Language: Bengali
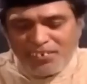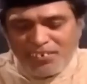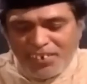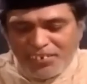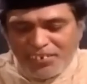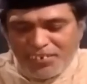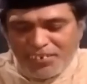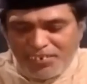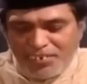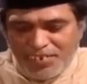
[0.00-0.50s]

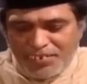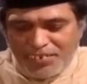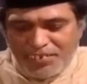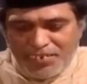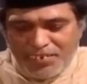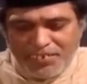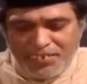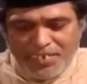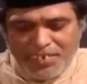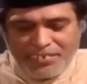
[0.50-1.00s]
তোবা
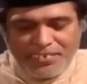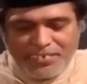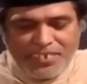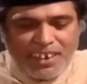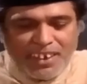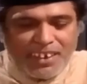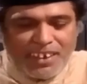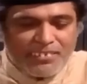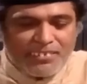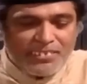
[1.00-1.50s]
তোবা
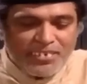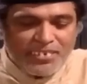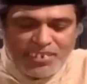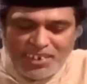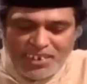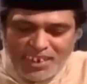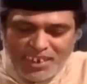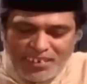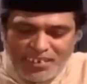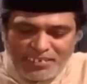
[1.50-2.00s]
তোবা
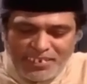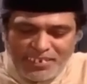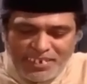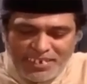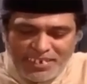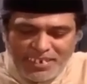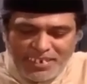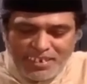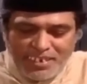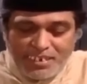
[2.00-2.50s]
তারা মুড
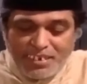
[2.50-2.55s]
খারাপ করে